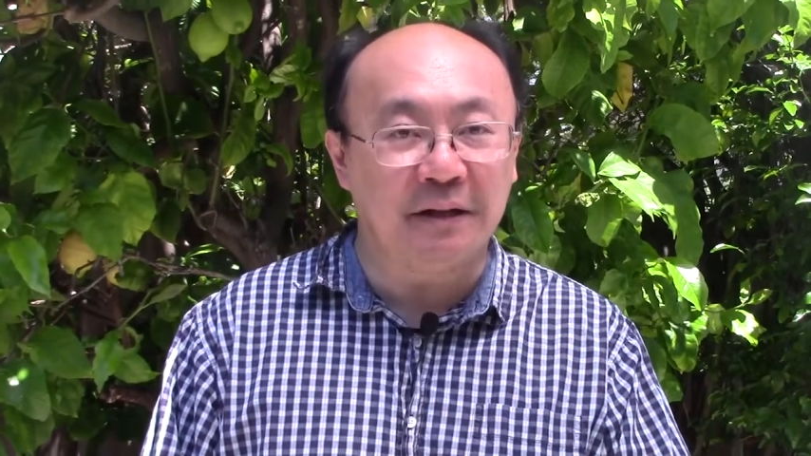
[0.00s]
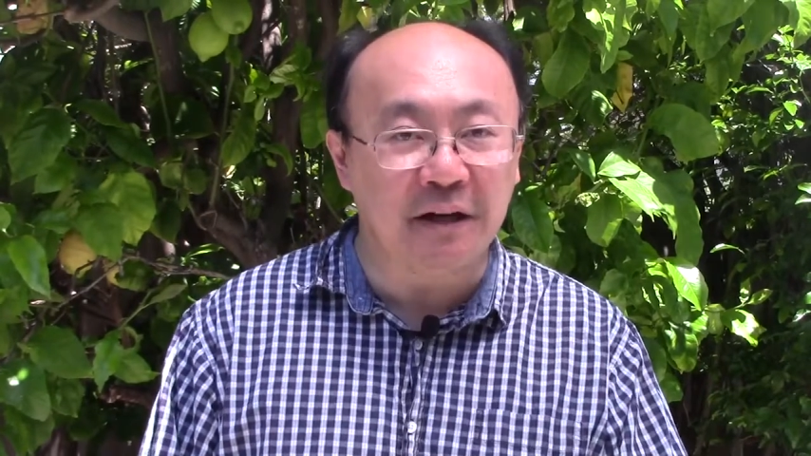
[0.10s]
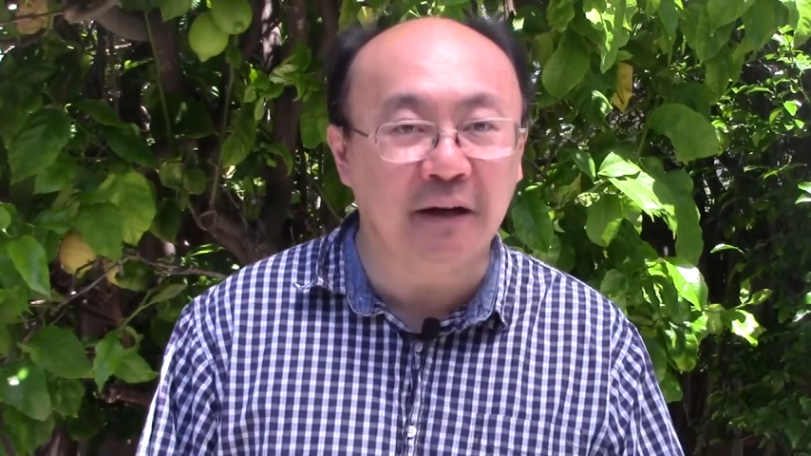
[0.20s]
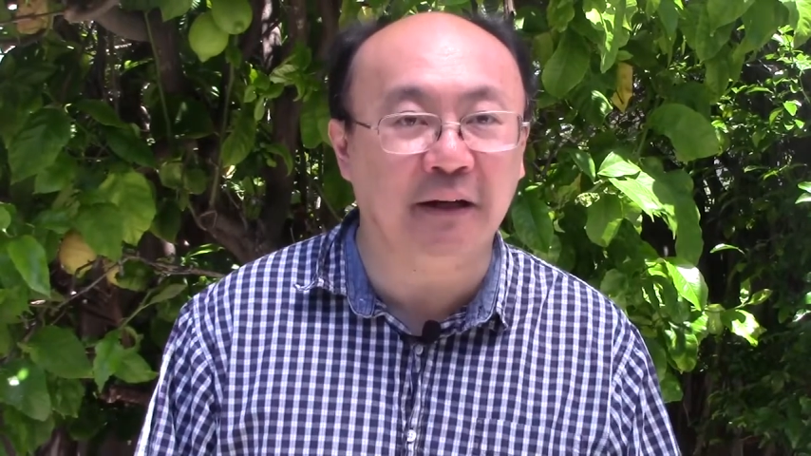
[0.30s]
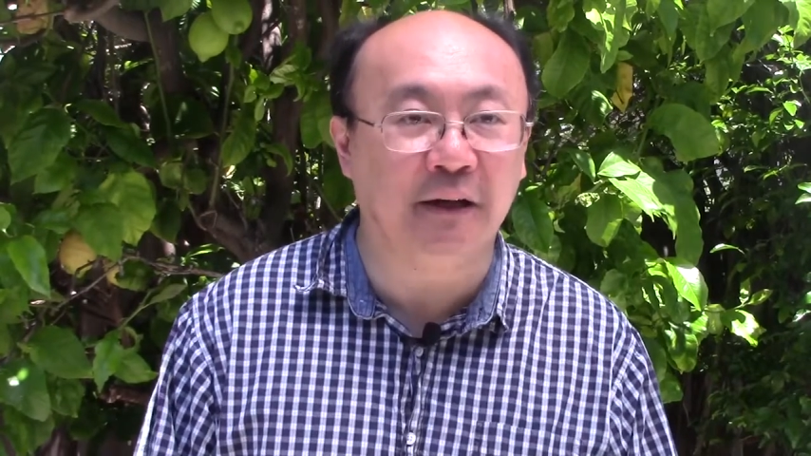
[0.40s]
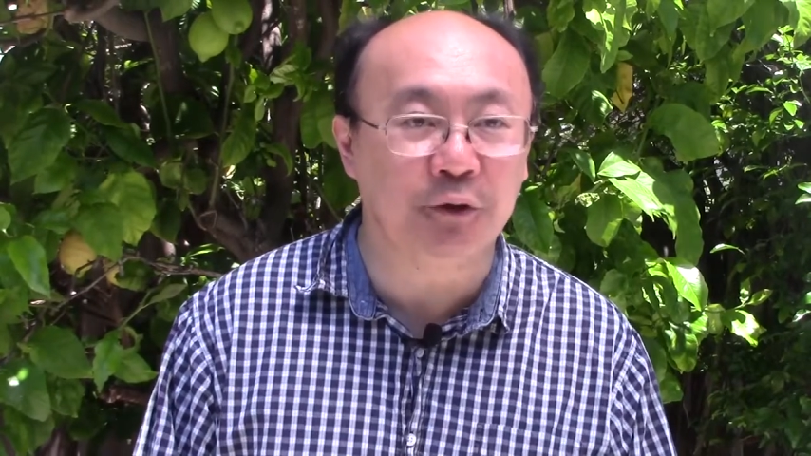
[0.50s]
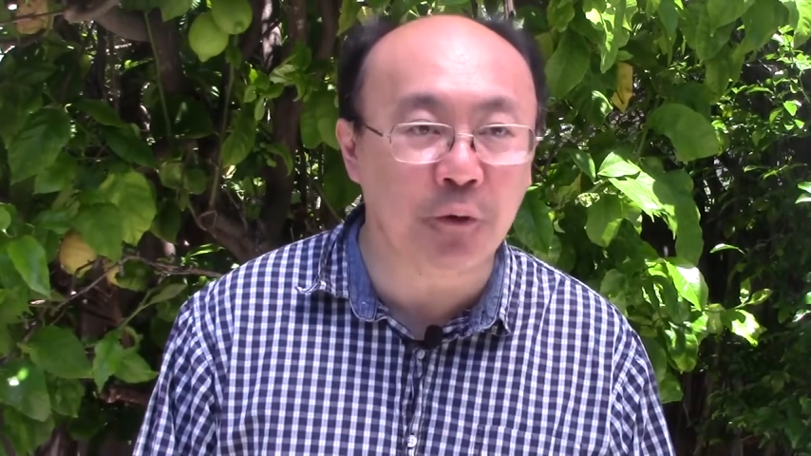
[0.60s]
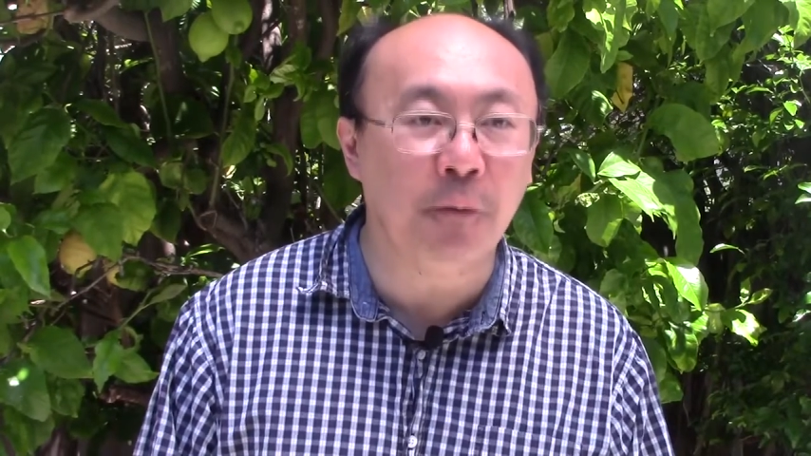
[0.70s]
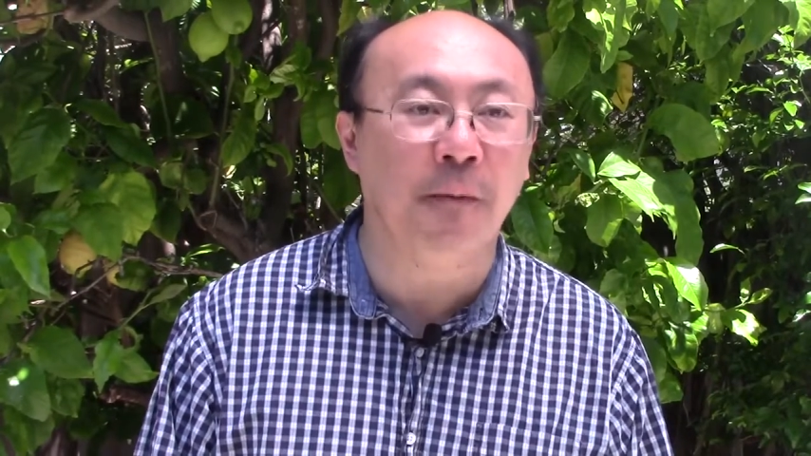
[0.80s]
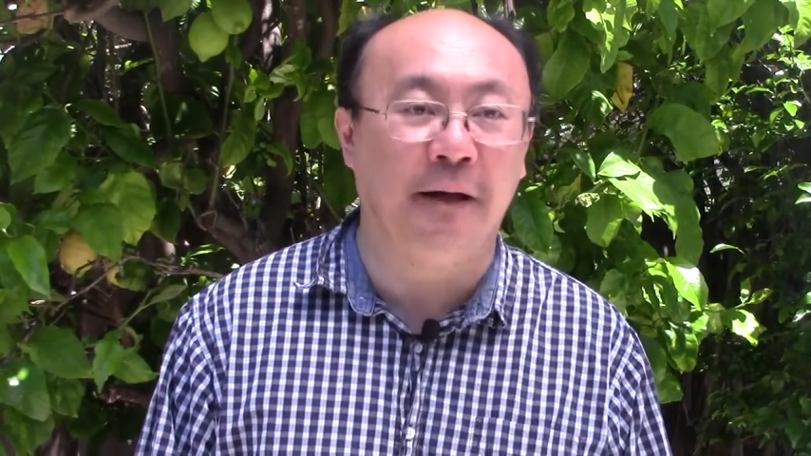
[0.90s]
圣灵
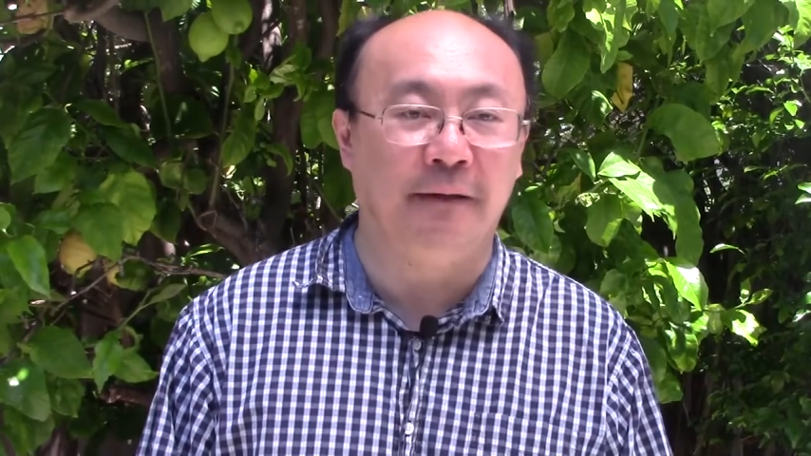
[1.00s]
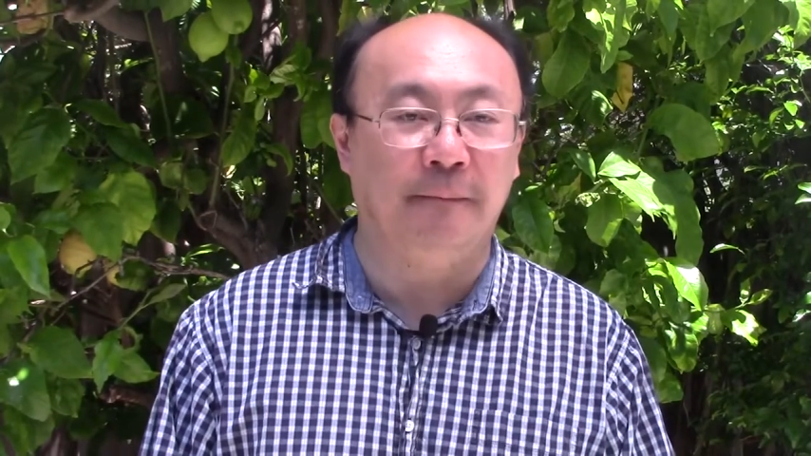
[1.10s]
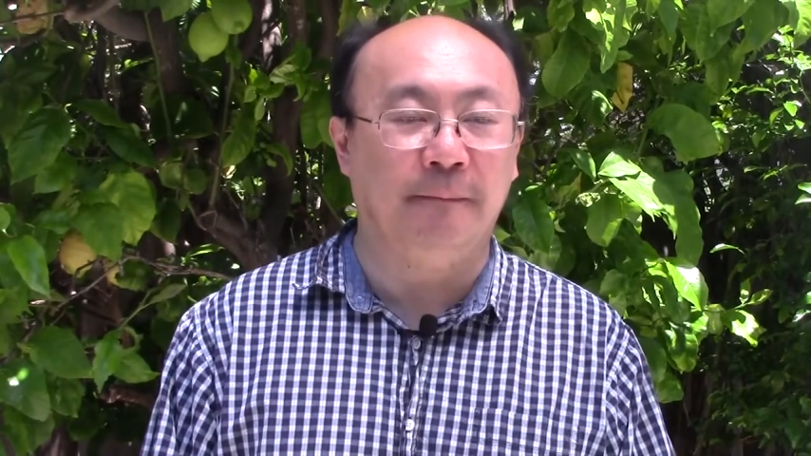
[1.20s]
充满，